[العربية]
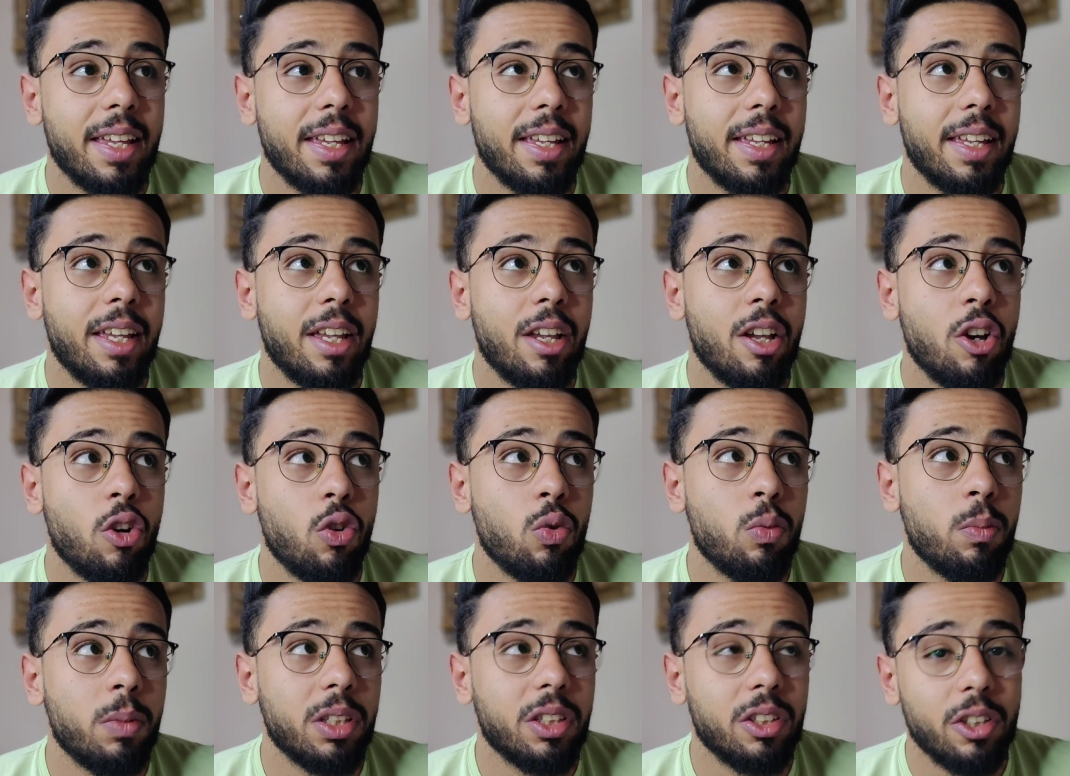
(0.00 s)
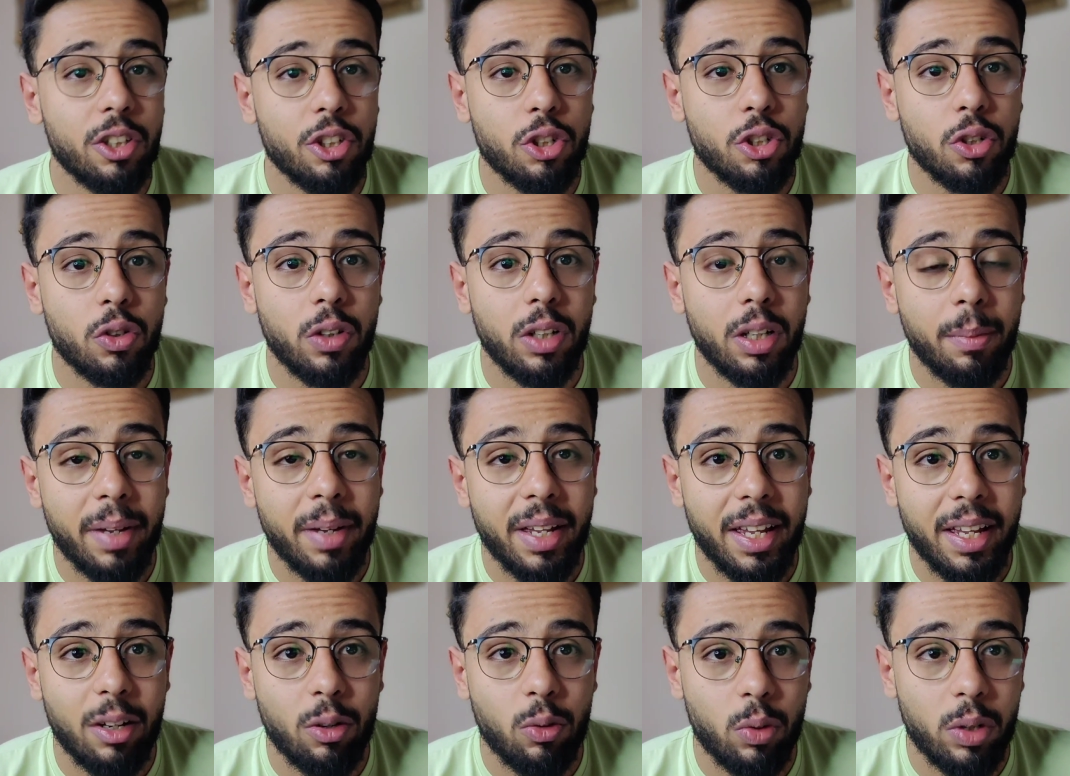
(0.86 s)
آه، وما اضطرش
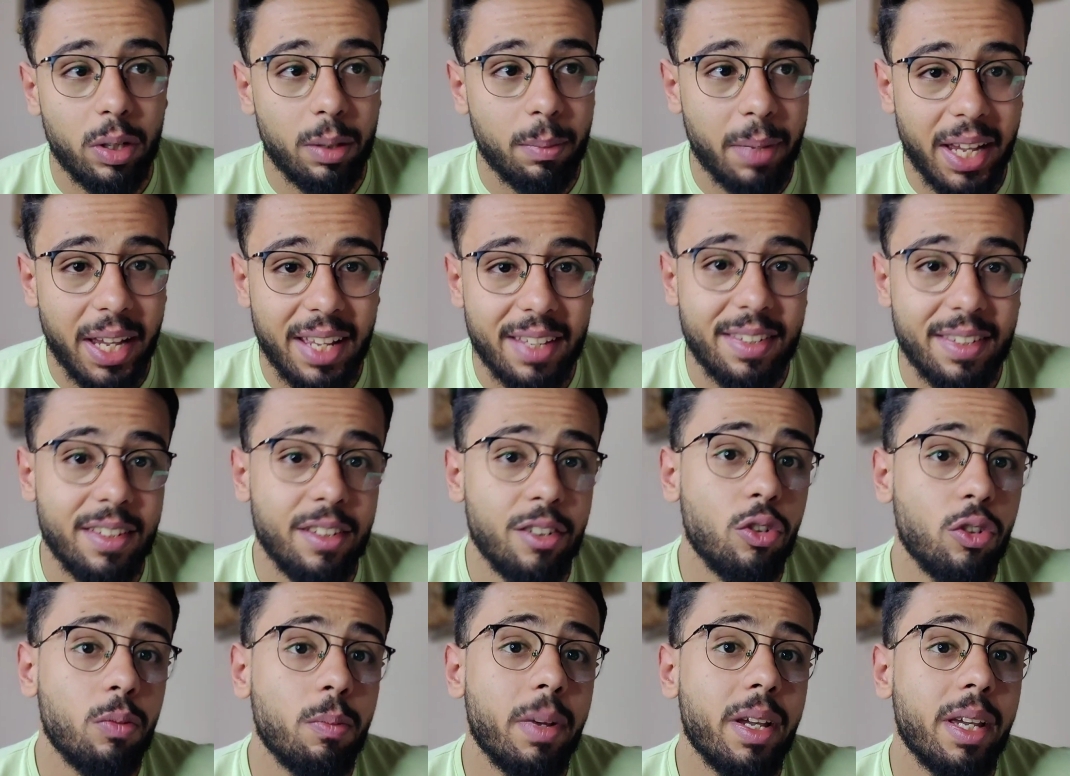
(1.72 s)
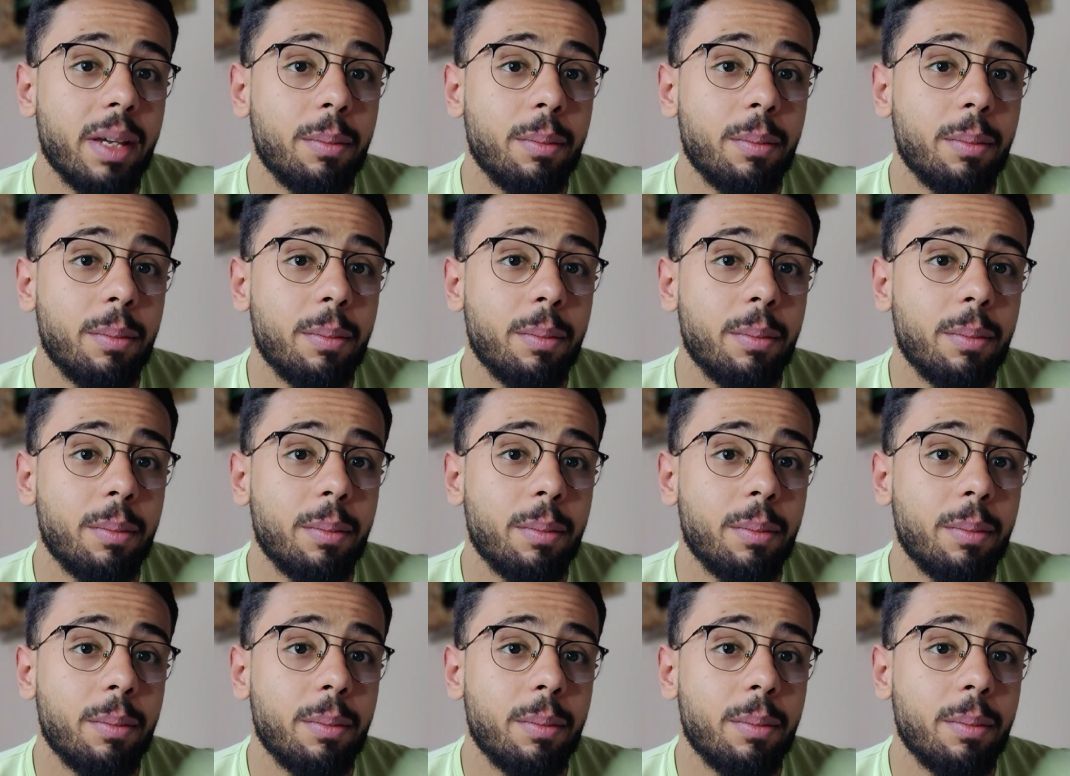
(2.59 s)
العلماء او الباحثين ان هم